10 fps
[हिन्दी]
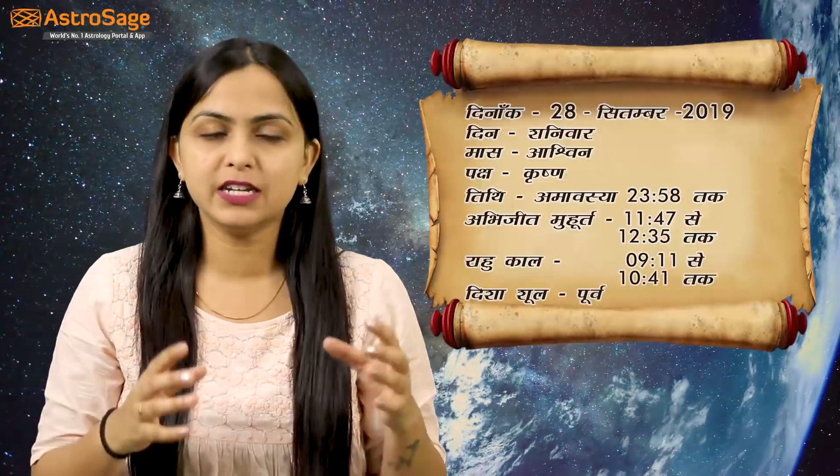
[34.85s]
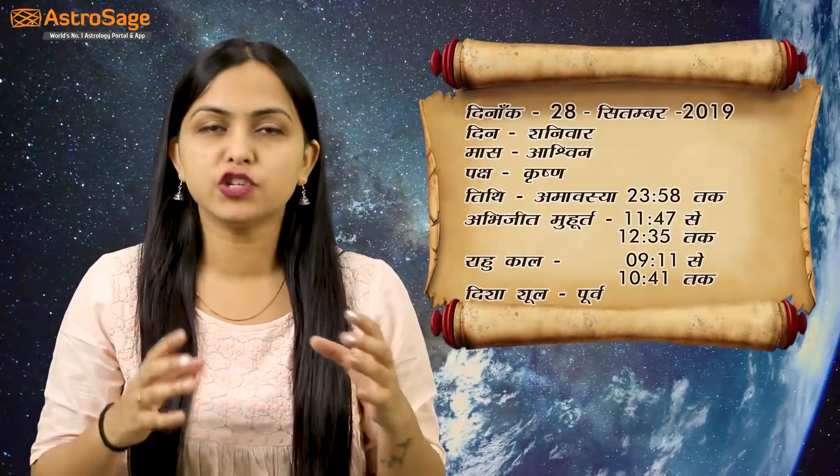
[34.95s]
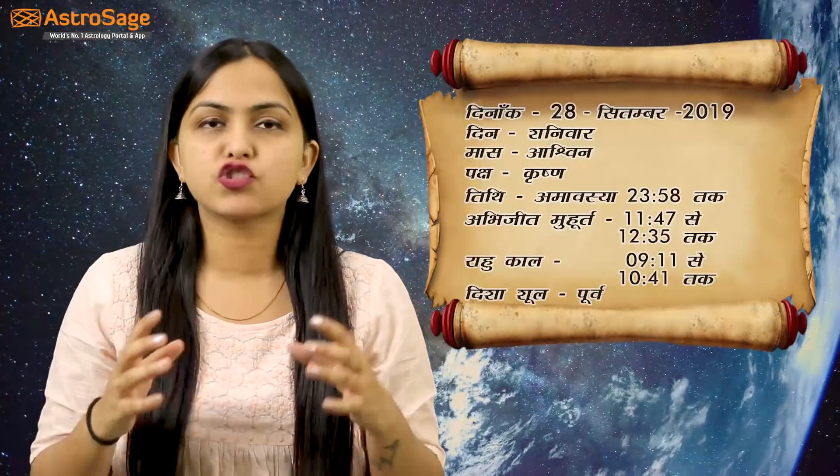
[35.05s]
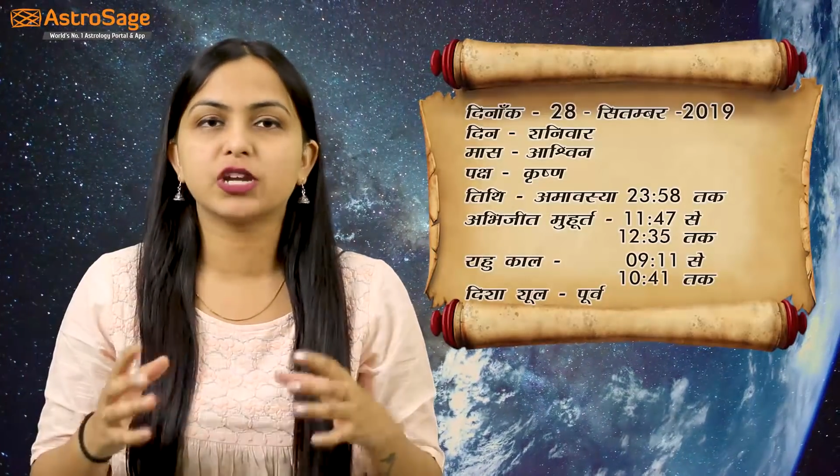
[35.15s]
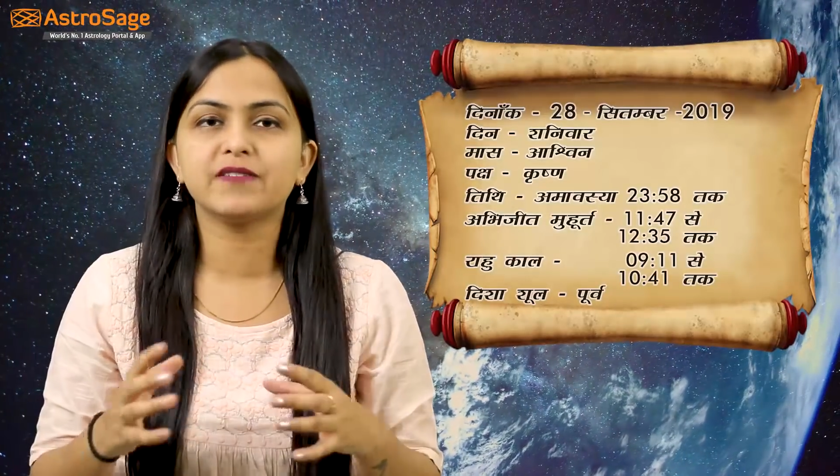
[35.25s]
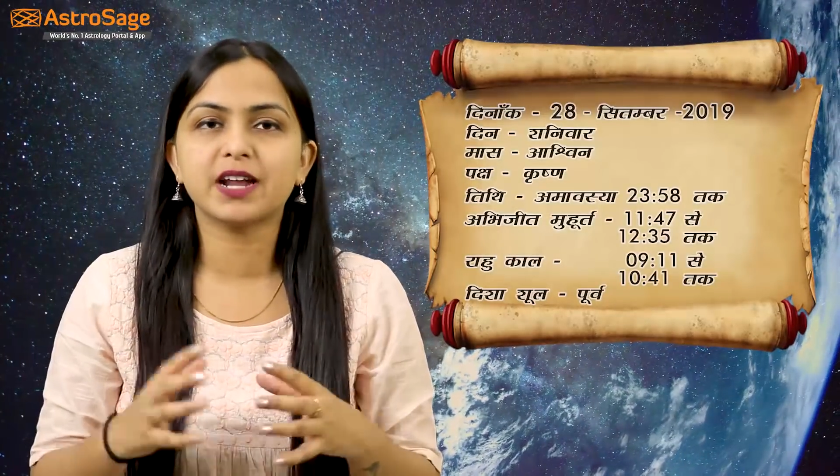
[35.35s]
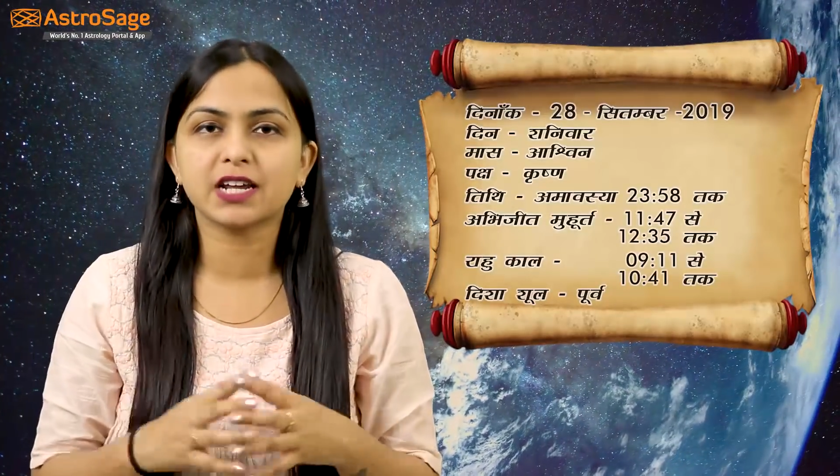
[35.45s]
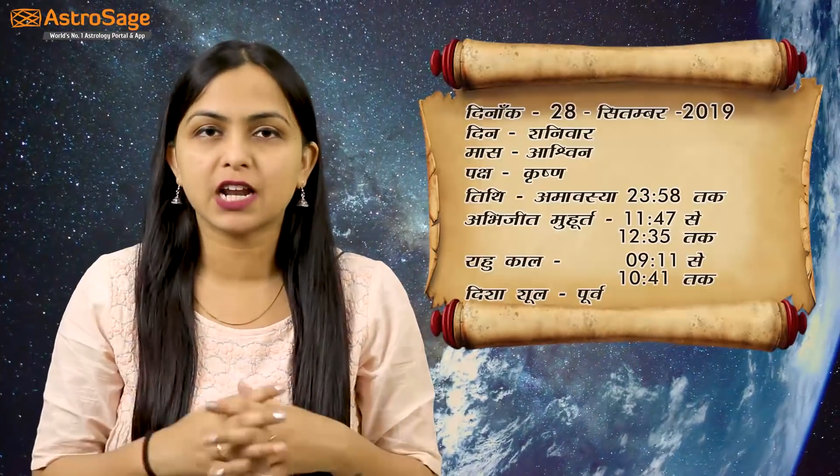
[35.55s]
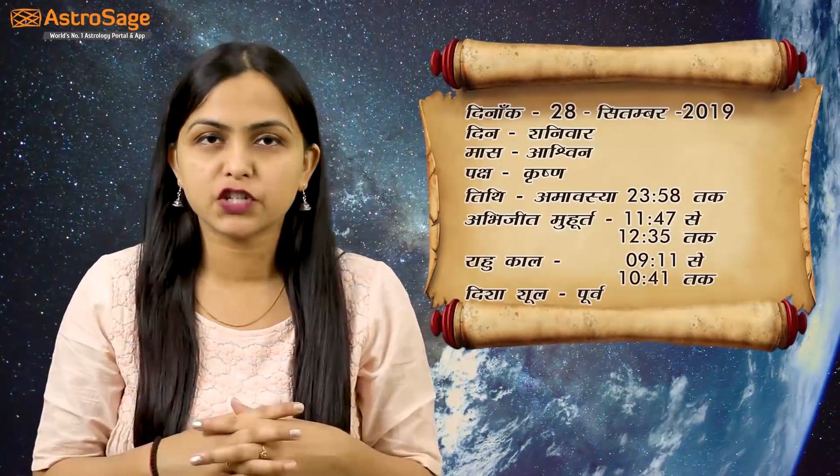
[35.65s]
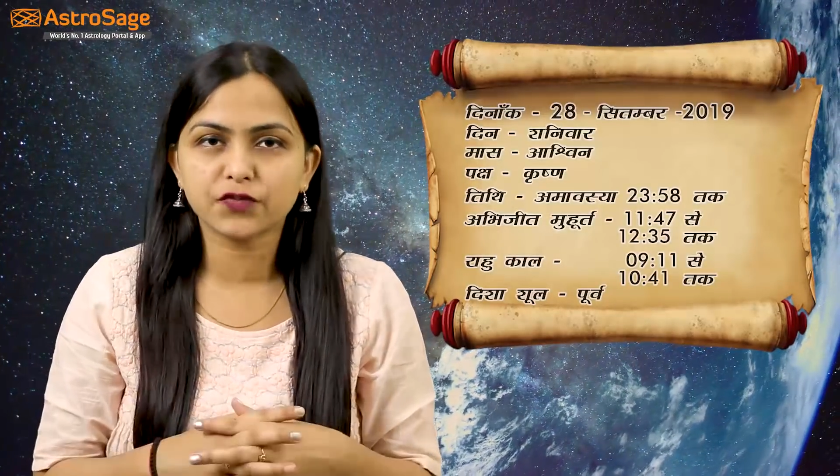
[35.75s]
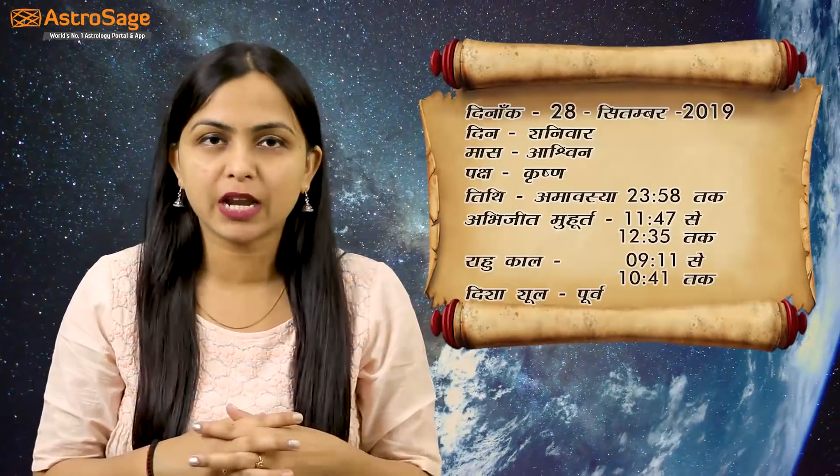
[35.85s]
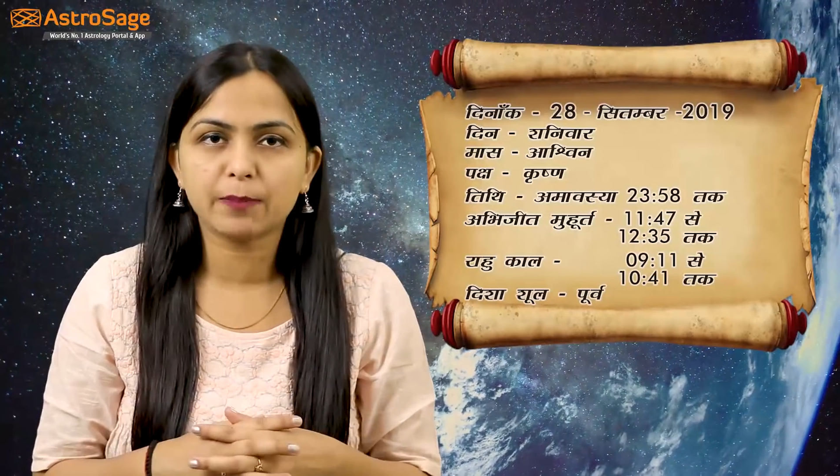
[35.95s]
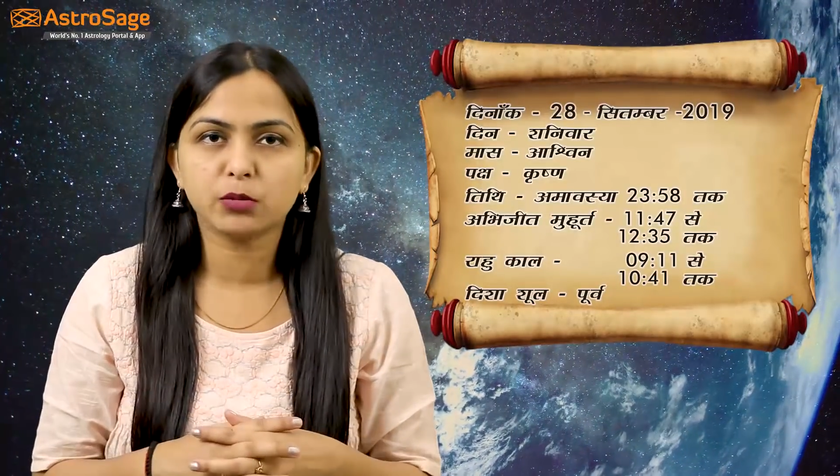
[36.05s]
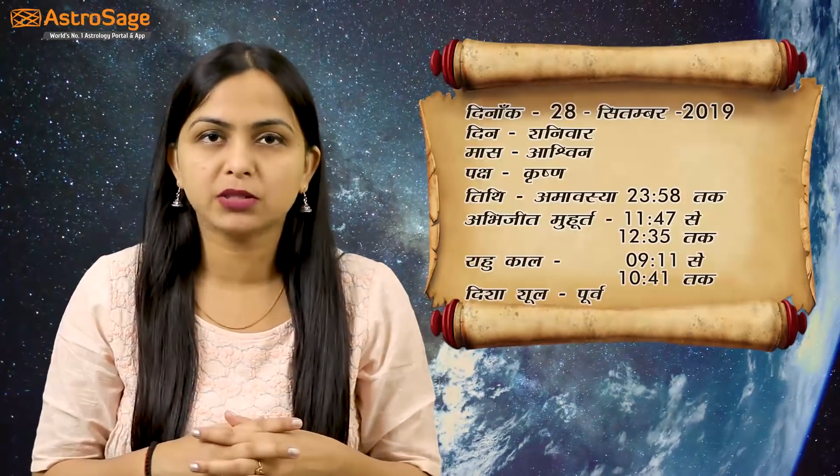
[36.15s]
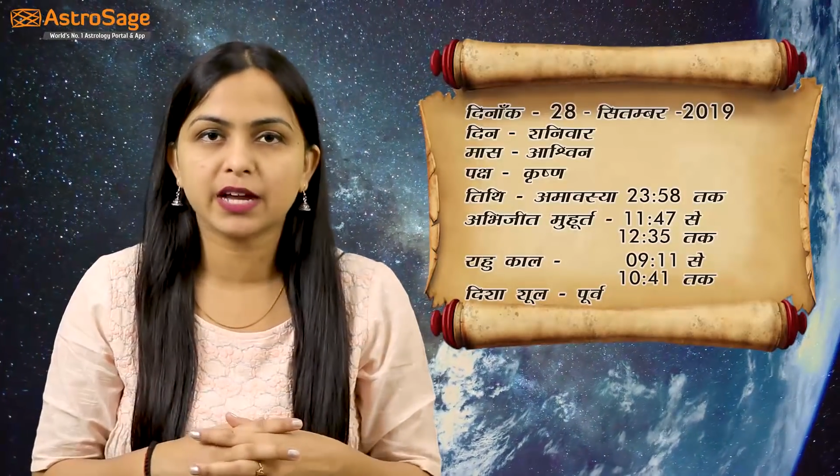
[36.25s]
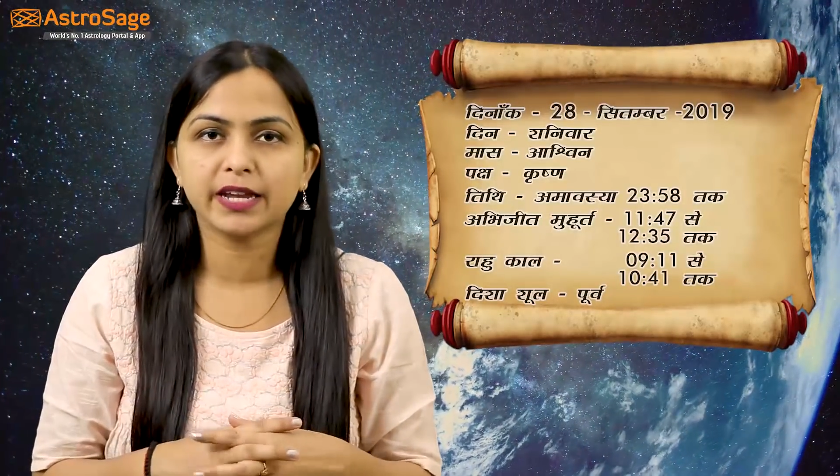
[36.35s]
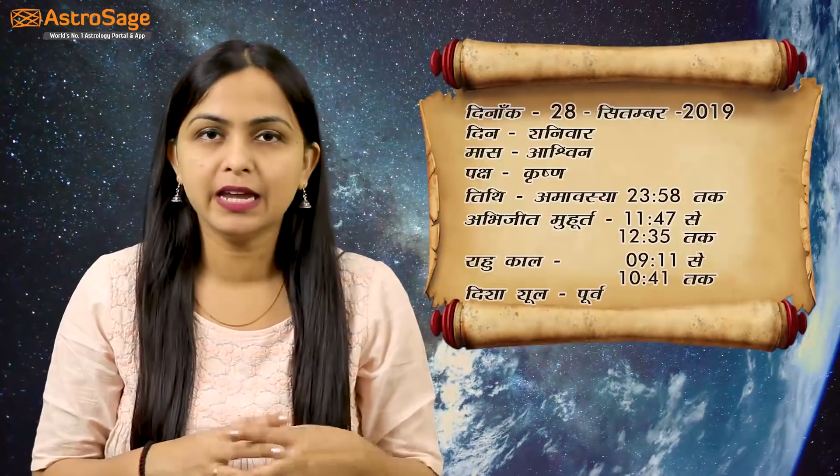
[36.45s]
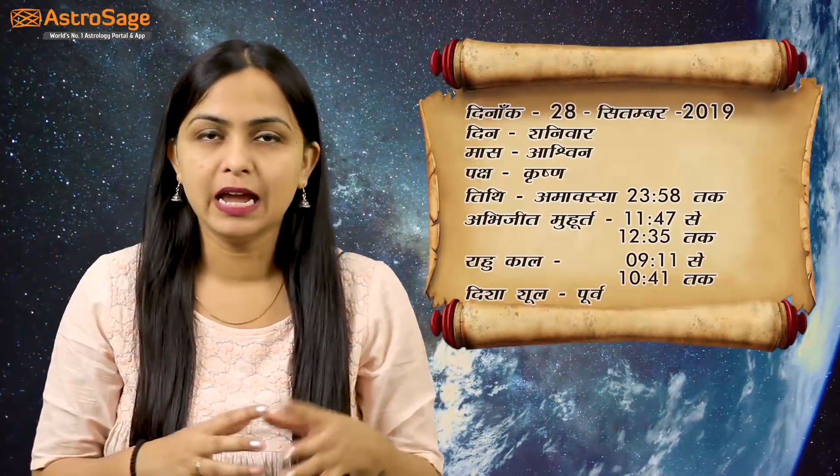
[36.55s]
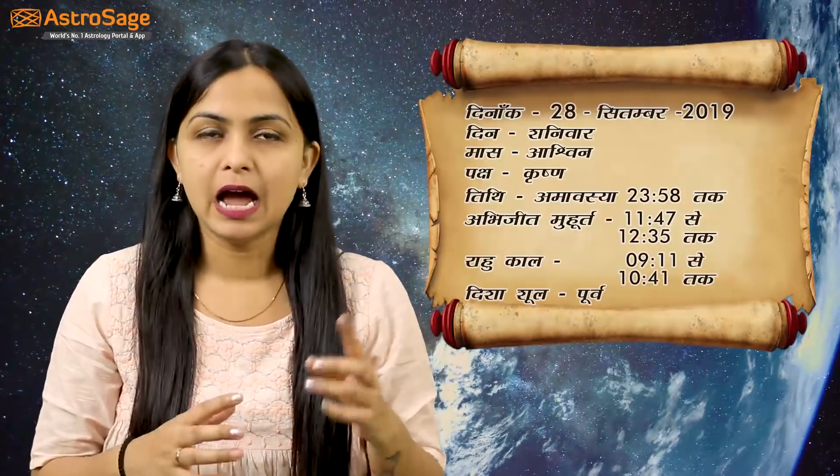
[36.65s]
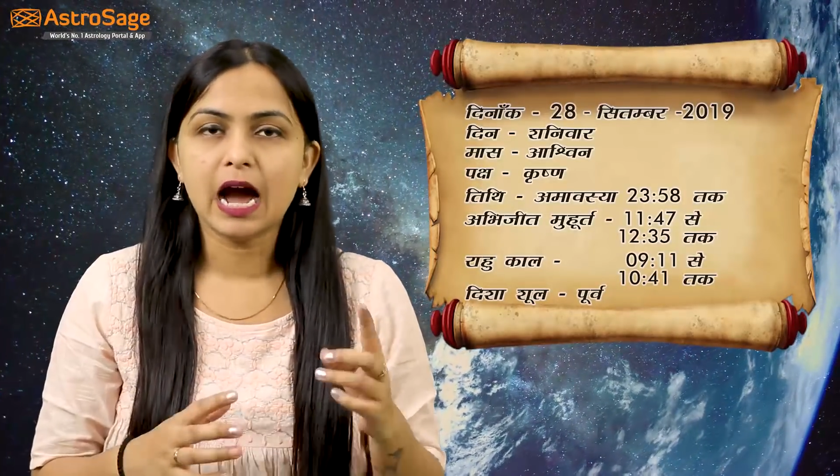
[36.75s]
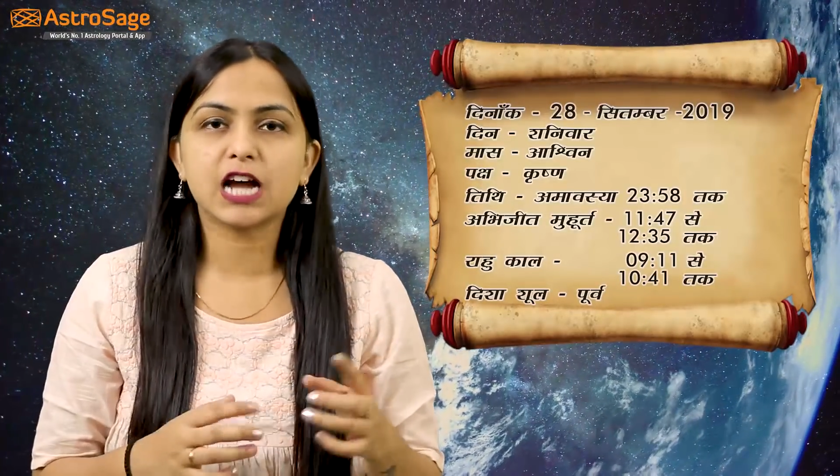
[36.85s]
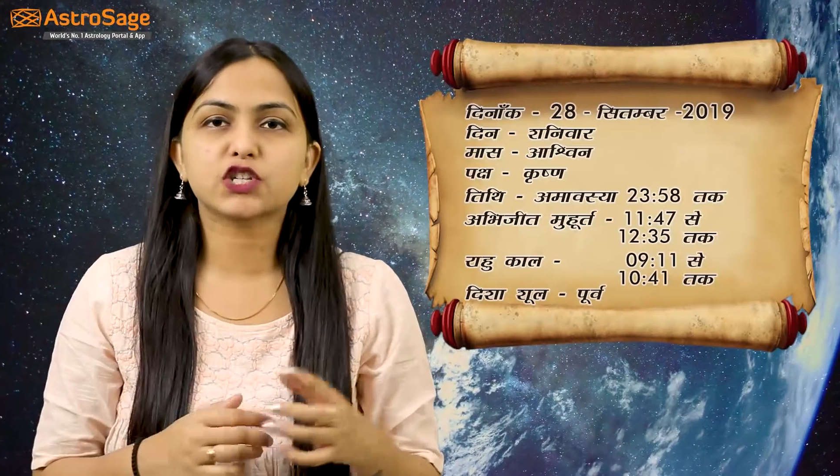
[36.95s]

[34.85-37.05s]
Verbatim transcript: दिन शनिवार का राशिफल आपको बता रहे हैं